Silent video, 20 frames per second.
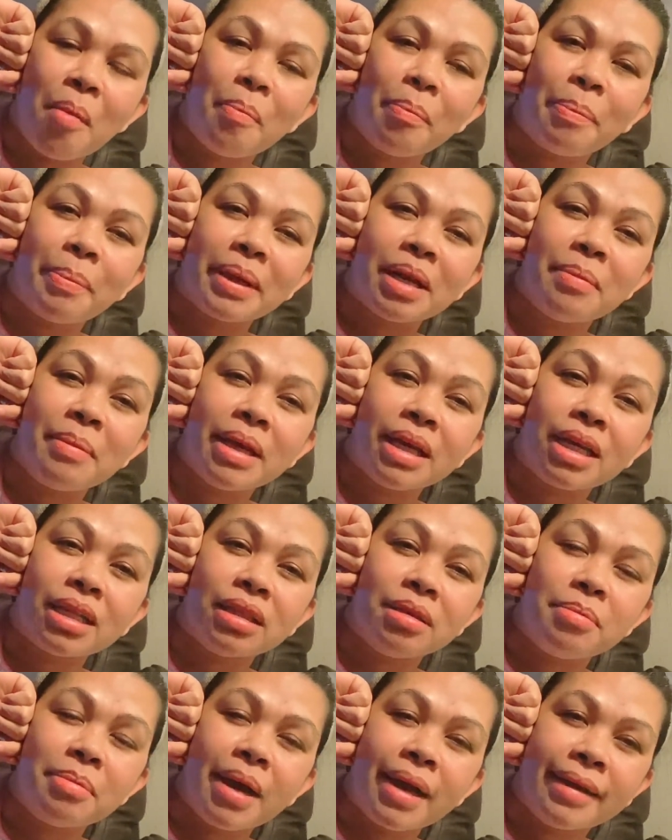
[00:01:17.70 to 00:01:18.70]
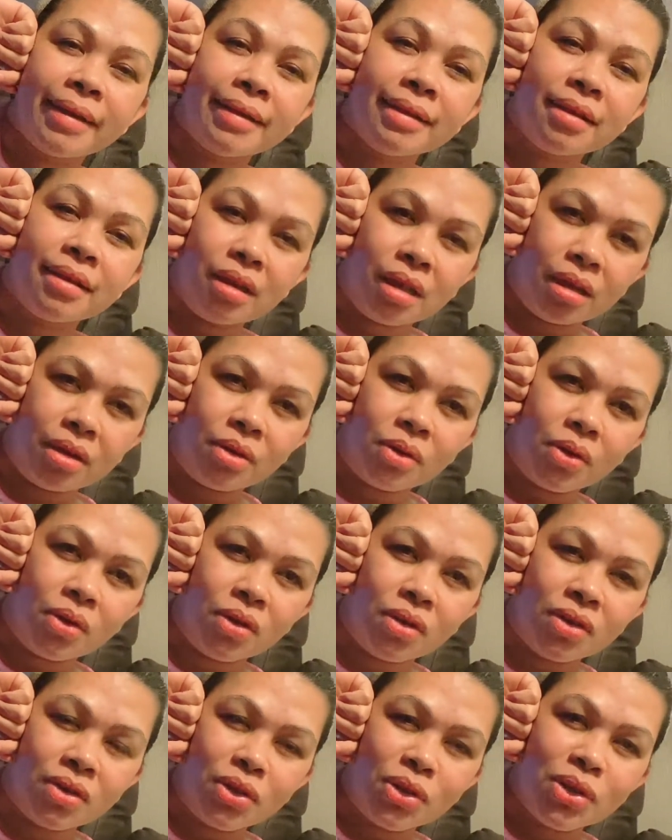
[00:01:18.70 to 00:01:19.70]
para may katibayan kayo
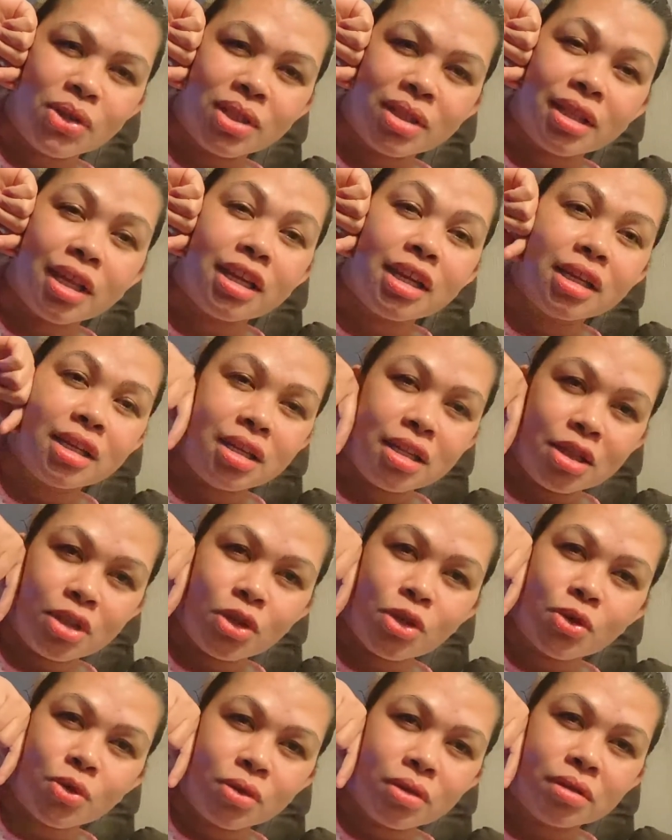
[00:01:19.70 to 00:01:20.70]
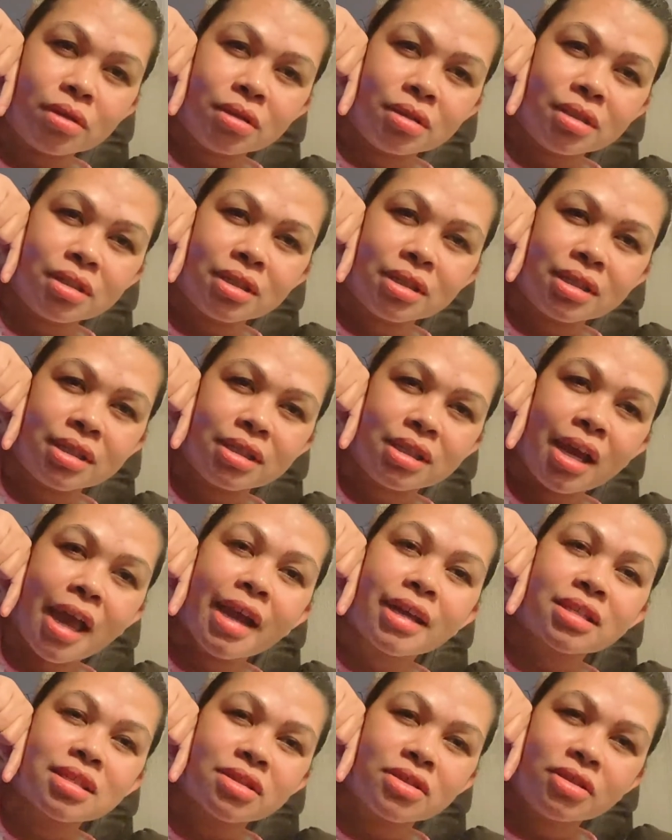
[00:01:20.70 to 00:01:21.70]
na nandito yung
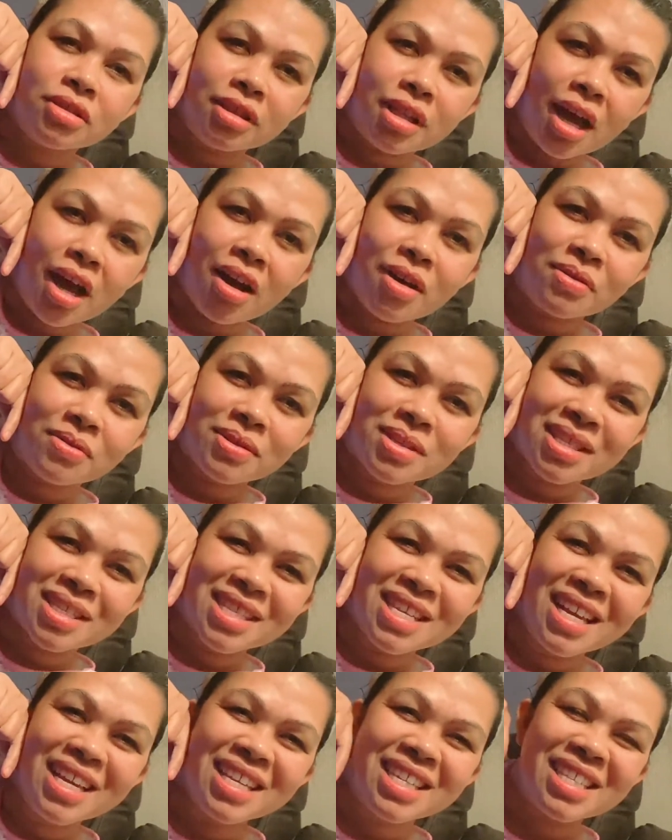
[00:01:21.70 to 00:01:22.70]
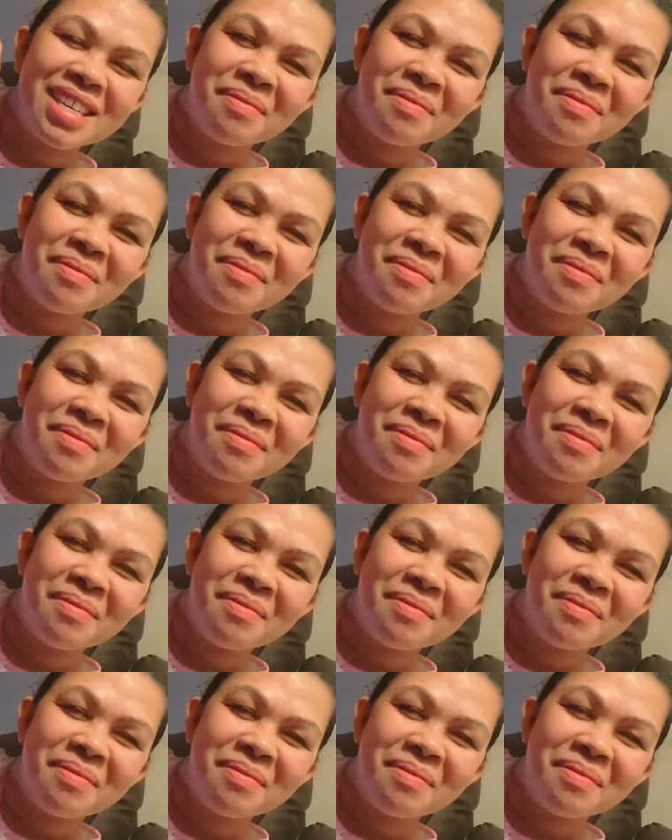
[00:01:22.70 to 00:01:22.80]
X on the house. Sa